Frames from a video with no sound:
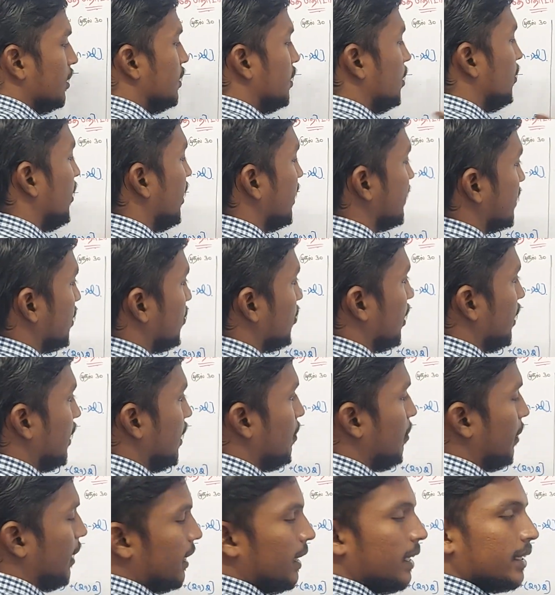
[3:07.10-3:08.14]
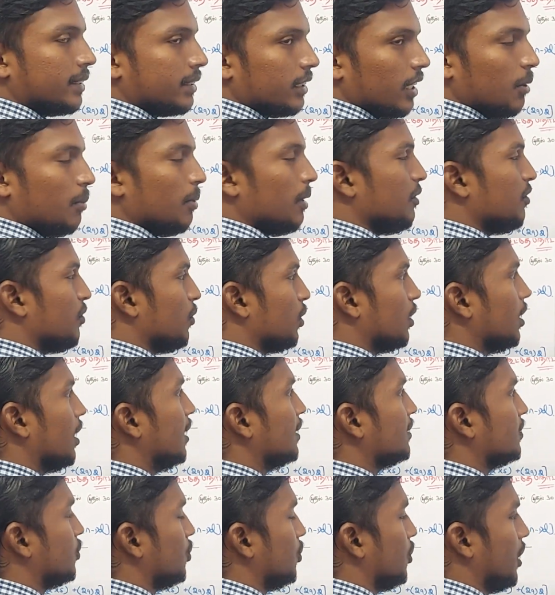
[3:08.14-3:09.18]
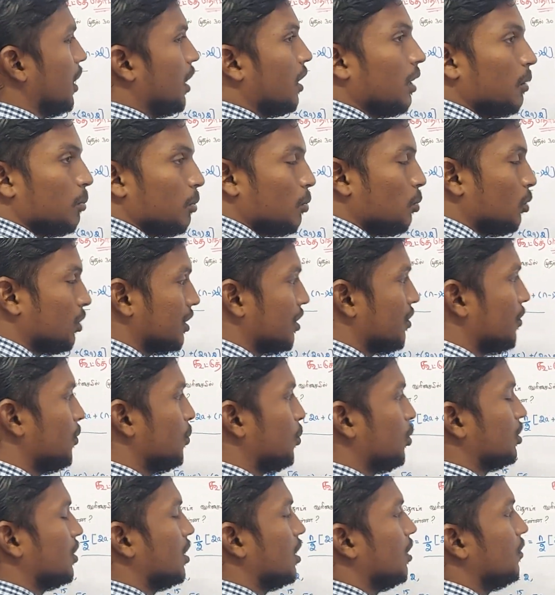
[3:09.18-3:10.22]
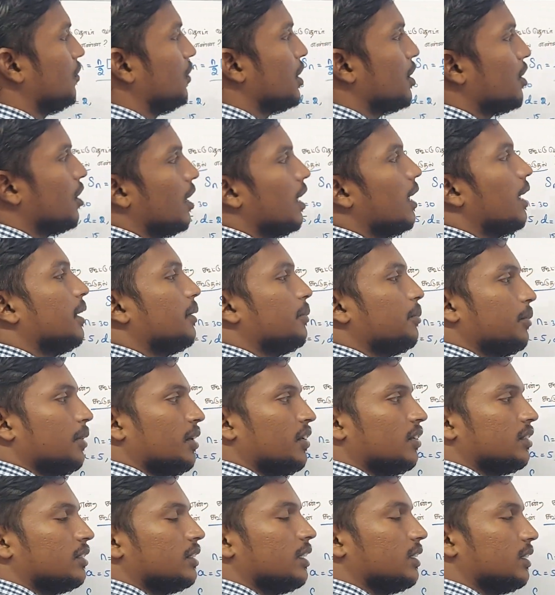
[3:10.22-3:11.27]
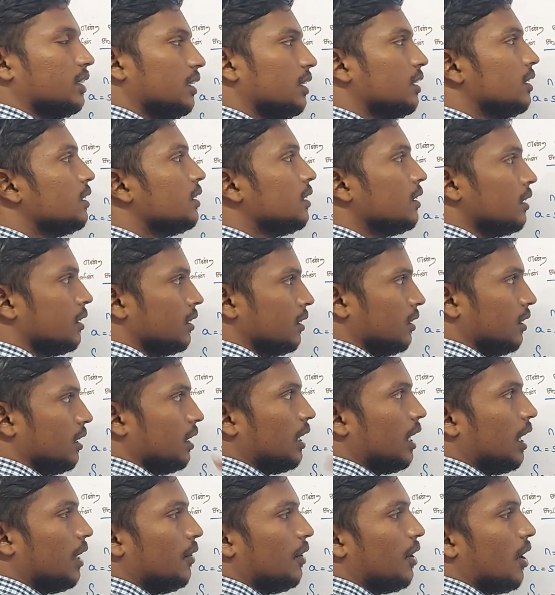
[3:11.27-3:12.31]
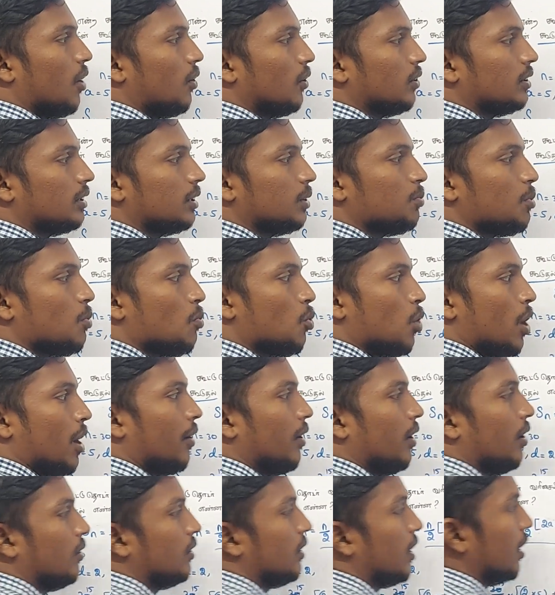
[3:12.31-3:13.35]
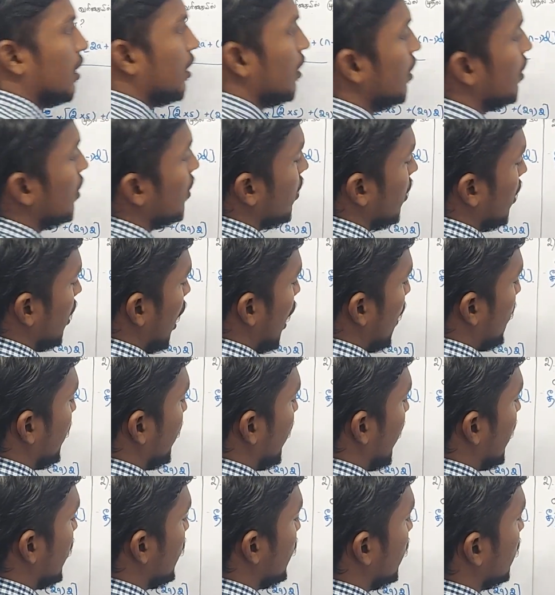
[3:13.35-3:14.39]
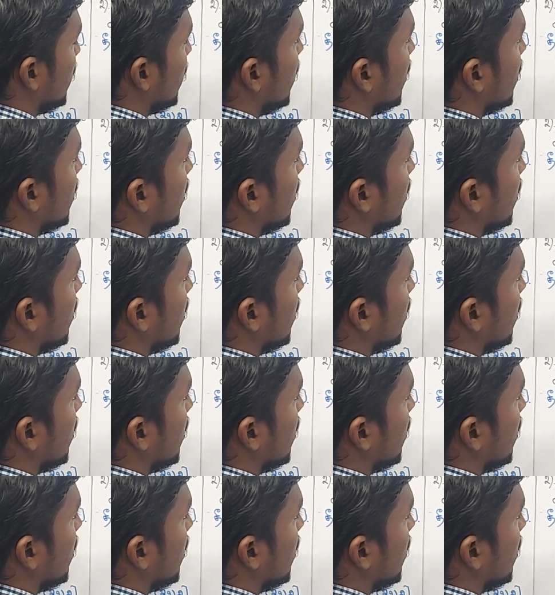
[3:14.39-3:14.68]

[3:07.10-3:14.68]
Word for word: இந்த மாதிரி சம் கேட்டால் மைனஸ் த்ரீ பை ஃபோர் தான் ஆன்சர் வரும் ஏன்னா நம்ம மொதல் மொதல் வீடியோலேயே அதுமாதிரி வந்துச்சு ரெண்டாவது வீடியோவில் வந்துச்சு இப்போ மூணாவது வீடியோ வந்திருக்கு அப்போ எண் வந்து